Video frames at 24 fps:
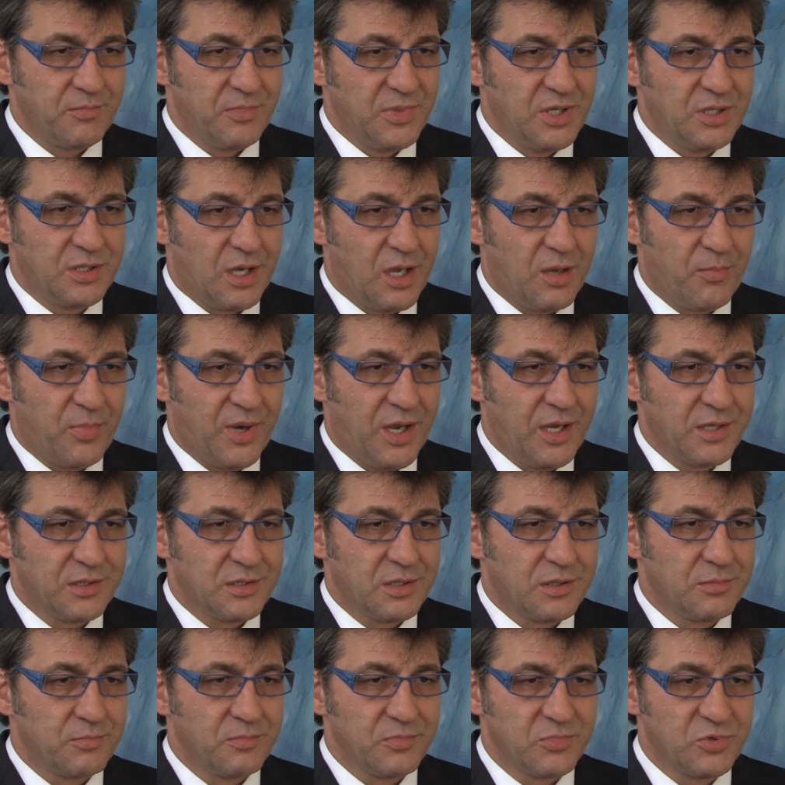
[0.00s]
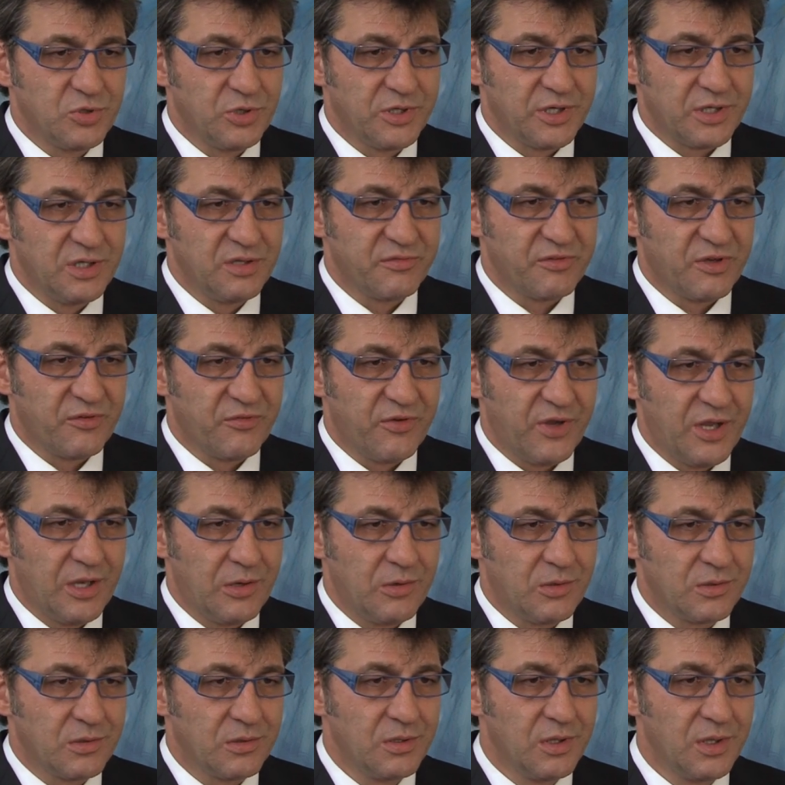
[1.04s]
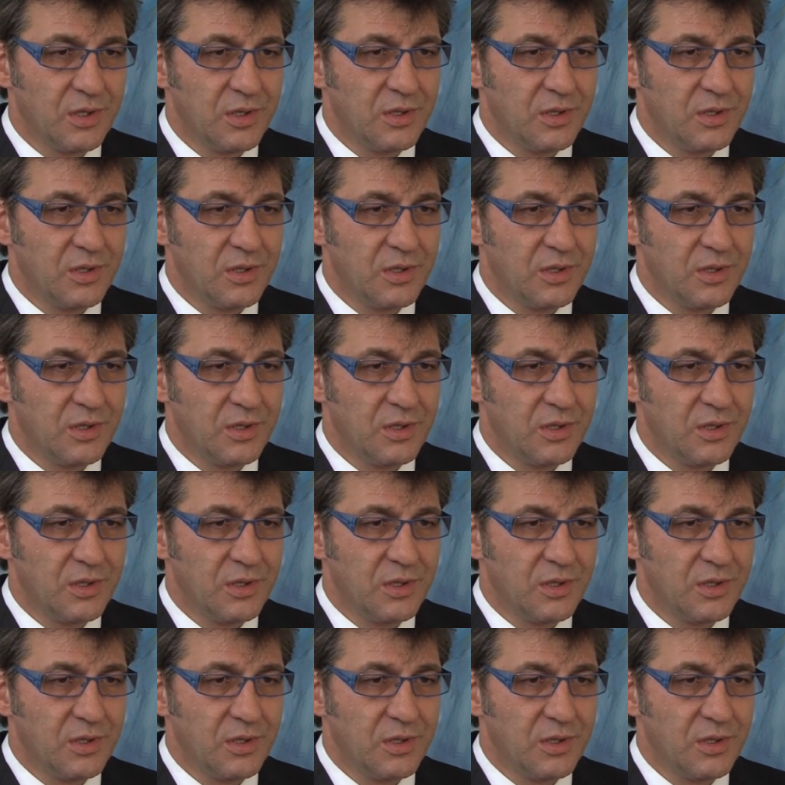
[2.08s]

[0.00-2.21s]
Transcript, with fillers: Mitarbeiter durch eine Verfehlung